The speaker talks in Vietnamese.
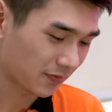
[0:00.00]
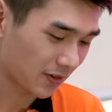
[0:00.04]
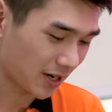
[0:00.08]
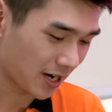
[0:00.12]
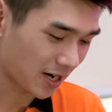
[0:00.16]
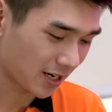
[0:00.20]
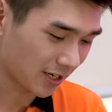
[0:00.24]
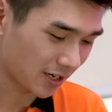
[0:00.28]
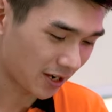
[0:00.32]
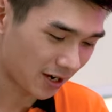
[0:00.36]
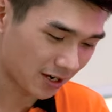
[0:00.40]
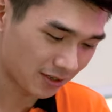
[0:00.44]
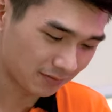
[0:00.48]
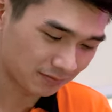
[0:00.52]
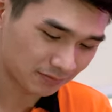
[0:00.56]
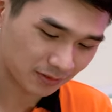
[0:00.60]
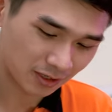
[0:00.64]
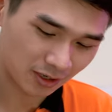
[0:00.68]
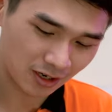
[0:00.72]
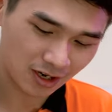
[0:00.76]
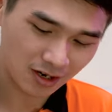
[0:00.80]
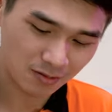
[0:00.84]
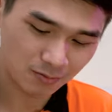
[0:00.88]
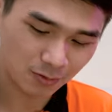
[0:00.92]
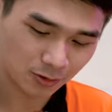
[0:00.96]
Và đó,
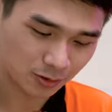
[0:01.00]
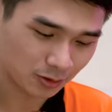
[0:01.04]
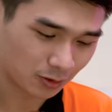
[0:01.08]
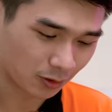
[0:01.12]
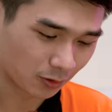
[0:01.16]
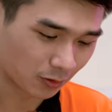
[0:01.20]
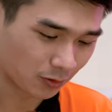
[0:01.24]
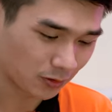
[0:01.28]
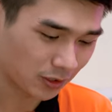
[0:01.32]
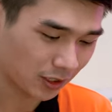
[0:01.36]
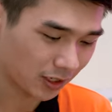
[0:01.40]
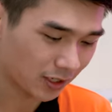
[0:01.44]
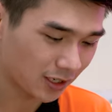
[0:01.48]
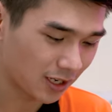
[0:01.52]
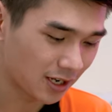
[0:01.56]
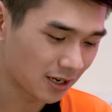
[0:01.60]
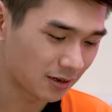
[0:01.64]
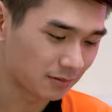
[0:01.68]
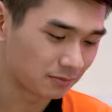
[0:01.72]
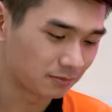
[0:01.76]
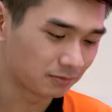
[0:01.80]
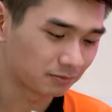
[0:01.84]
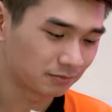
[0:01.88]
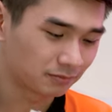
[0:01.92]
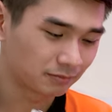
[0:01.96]
đó là một số những cái
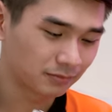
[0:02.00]
điểm